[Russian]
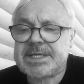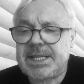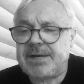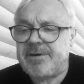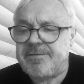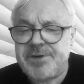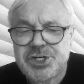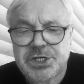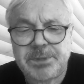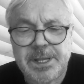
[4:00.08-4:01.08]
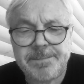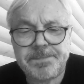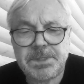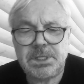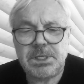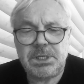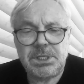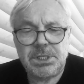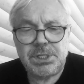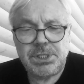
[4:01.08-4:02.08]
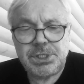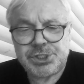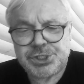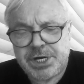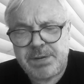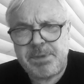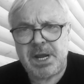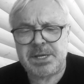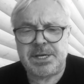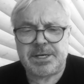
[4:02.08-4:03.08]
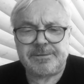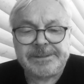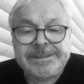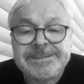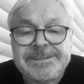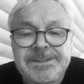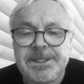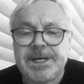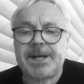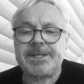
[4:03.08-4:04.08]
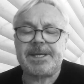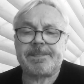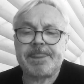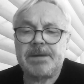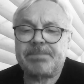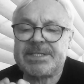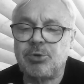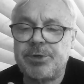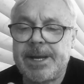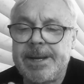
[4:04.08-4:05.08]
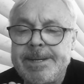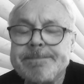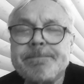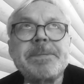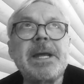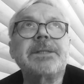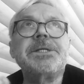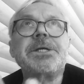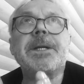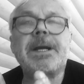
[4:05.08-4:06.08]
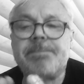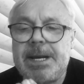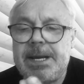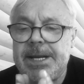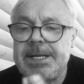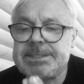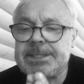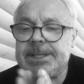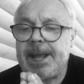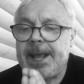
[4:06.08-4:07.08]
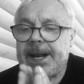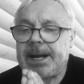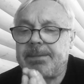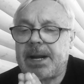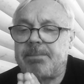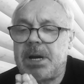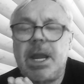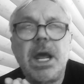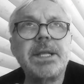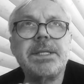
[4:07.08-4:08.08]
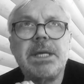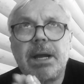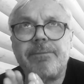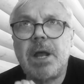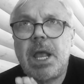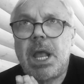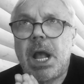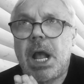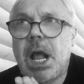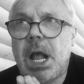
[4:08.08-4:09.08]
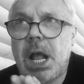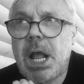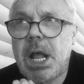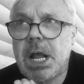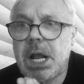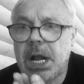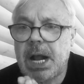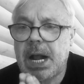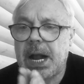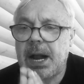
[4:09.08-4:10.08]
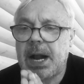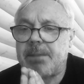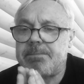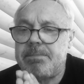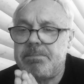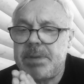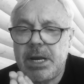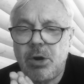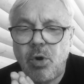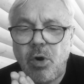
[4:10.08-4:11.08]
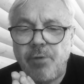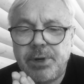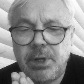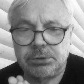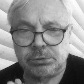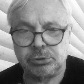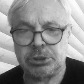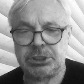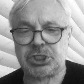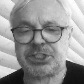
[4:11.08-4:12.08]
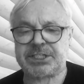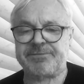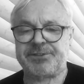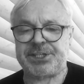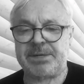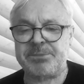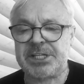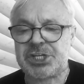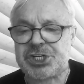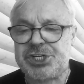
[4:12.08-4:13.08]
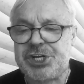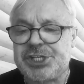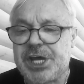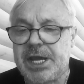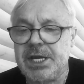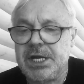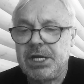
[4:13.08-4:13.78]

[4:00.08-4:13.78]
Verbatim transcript: головы вышибла? Жеребятников? Никак нет. Постойте. Так, значит, Кобылицын, Кобылятников, а, Кобелев. Но это ж совсем не лошадиное.